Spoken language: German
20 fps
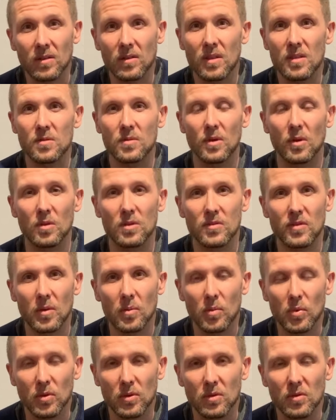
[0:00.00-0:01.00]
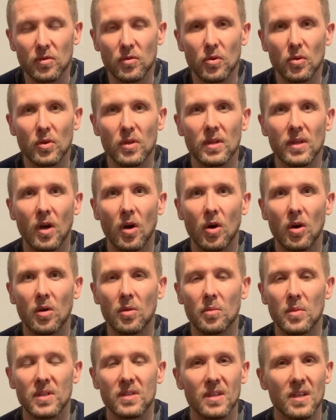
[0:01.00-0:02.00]
dass wir uns verbunden fühlen, auch
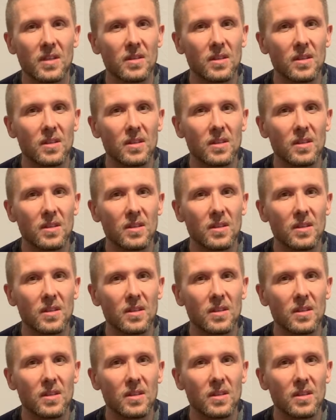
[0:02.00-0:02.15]
mit denen,